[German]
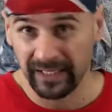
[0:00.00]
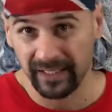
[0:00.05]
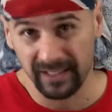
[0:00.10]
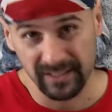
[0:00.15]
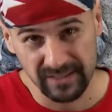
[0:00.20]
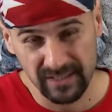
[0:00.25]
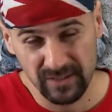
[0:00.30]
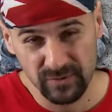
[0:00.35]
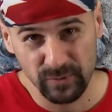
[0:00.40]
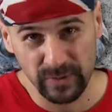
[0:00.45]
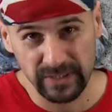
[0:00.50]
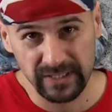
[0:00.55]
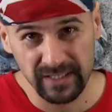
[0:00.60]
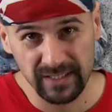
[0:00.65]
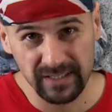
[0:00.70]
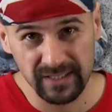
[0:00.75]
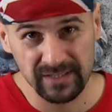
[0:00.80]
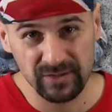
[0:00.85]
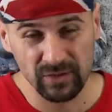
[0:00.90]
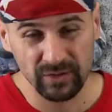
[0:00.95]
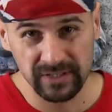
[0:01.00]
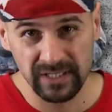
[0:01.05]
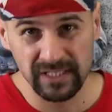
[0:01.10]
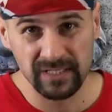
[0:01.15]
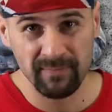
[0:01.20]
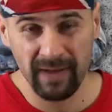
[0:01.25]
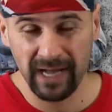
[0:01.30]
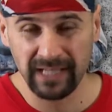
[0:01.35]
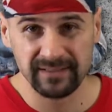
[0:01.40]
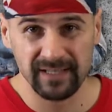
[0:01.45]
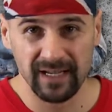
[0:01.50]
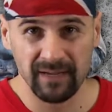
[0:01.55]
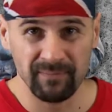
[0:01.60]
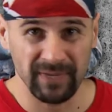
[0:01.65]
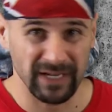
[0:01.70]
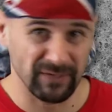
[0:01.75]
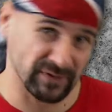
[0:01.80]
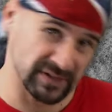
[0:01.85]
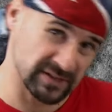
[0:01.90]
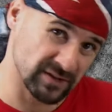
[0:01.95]
Es ist für die, die es noch nie gemacht haben,
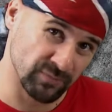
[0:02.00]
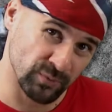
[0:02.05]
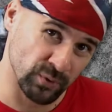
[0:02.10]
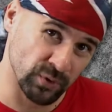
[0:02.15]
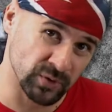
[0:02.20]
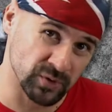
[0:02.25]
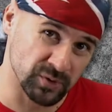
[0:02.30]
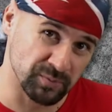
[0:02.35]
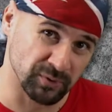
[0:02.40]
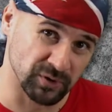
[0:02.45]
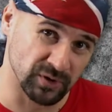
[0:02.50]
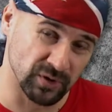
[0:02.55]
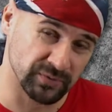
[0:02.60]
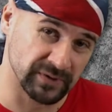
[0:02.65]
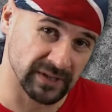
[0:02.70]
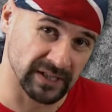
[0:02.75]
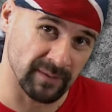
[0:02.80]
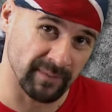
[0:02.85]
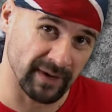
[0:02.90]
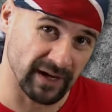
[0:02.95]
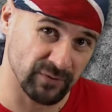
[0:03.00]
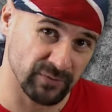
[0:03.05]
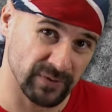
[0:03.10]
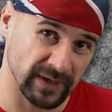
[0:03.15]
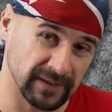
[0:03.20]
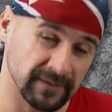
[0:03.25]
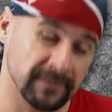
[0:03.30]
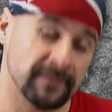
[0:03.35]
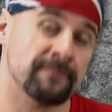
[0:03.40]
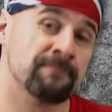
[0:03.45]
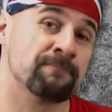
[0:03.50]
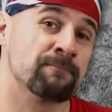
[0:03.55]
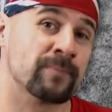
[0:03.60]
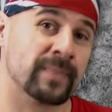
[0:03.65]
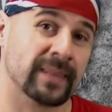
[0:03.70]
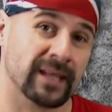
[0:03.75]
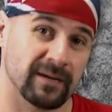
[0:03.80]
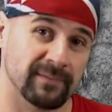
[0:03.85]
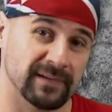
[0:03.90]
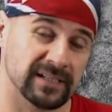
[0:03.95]
etwas gewöhnungsbedürftig am Anfang,
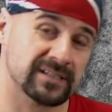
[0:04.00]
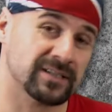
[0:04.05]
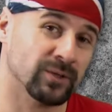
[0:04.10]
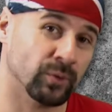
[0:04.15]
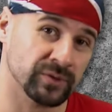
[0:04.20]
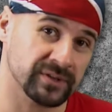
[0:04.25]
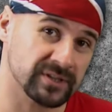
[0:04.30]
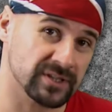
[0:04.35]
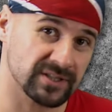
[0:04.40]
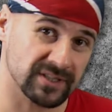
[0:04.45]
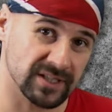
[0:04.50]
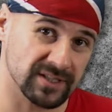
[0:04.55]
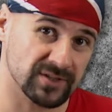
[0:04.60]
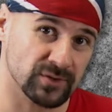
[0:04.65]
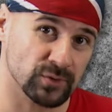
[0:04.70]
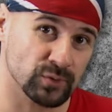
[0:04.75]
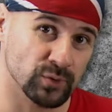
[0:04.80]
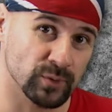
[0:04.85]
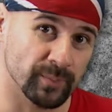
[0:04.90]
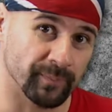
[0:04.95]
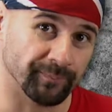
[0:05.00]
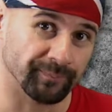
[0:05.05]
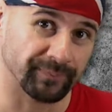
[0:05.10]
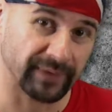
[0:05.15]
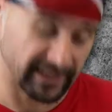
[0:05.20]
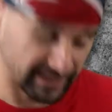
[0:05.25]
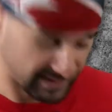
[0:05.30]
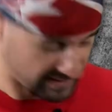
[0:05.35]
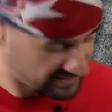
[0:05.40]
aber es lohnt sich, das zu üben.